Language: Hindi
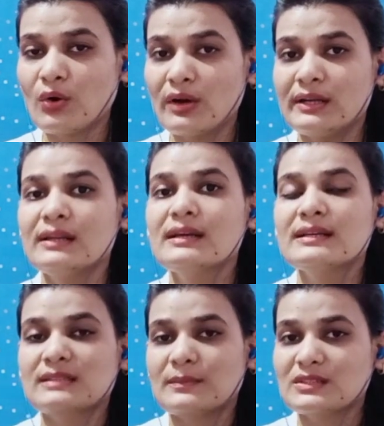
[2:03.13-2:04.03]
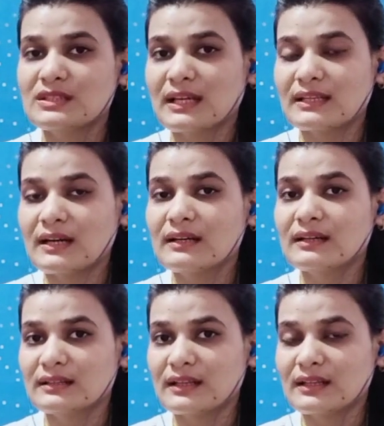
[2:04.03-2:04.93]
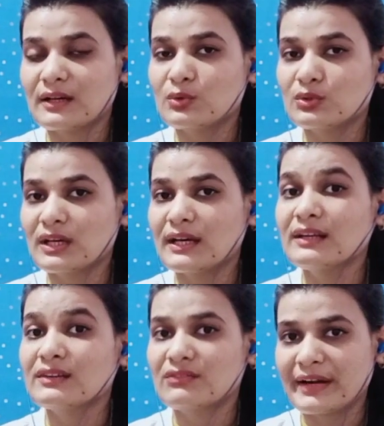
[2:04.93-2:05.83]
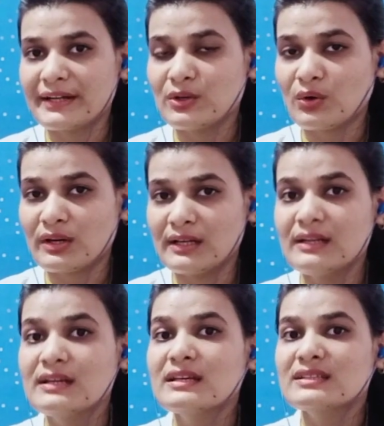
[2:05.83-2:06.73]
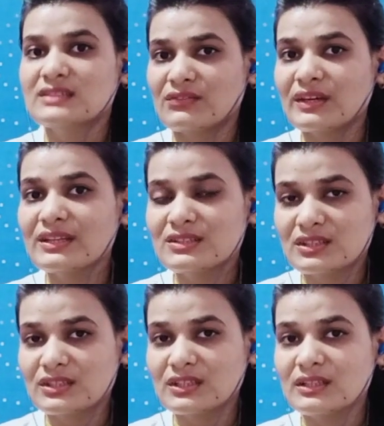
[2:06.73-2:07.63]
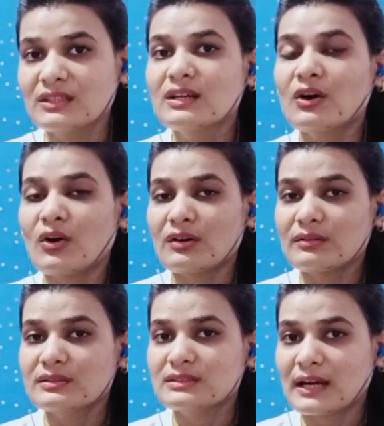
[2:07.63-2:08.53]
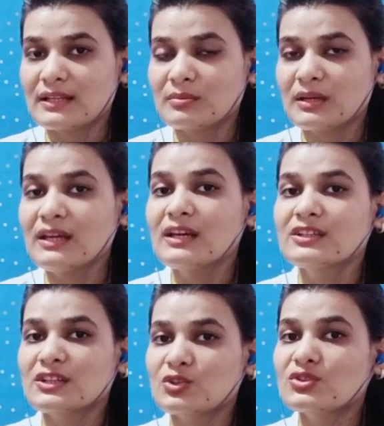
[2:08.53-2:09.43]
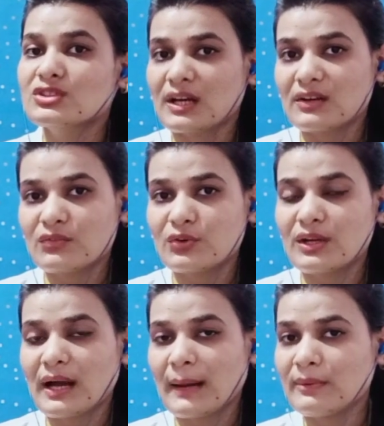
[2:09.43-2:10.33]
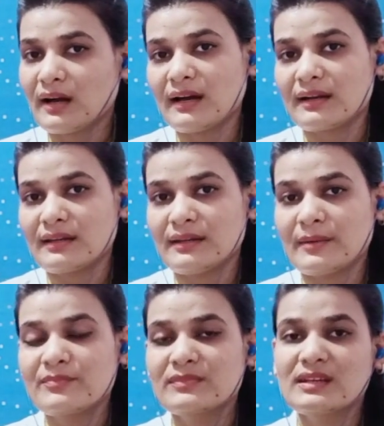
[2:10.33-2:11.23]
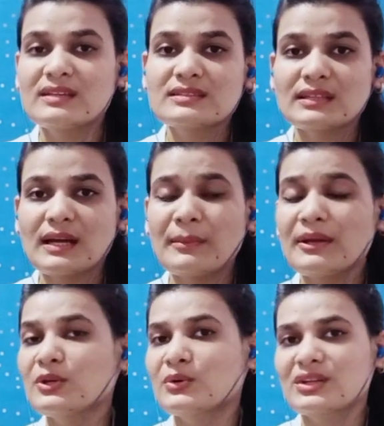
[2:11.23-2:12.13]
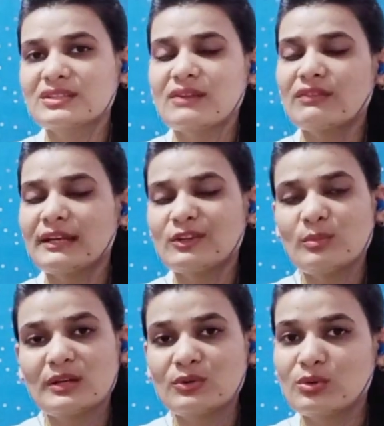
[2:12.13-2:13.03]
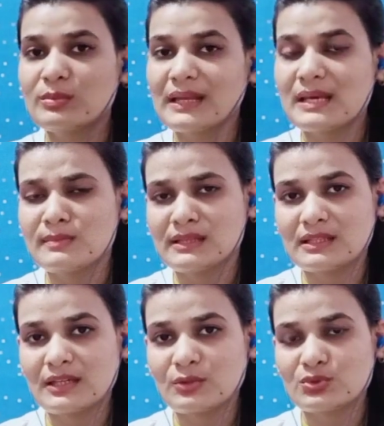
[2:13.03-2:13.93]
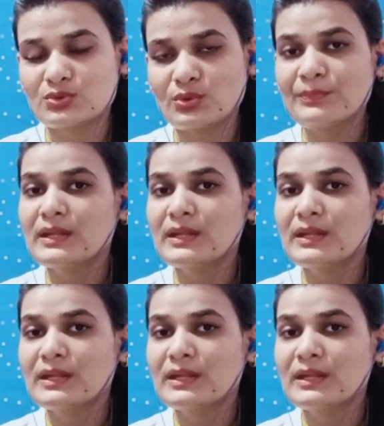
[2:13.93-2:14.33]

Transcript: ऑयल सबसे ज़्यादा खतरनाक होता है रिफाइंड ऑयल सफ़ेद चीनी और साथ में ये जो जंक फूड आप खा रहे हैं इनसे हमें न्यूट्रिशन वैल्यू बिल्कुल भी नहीं मिलती है दोस्तों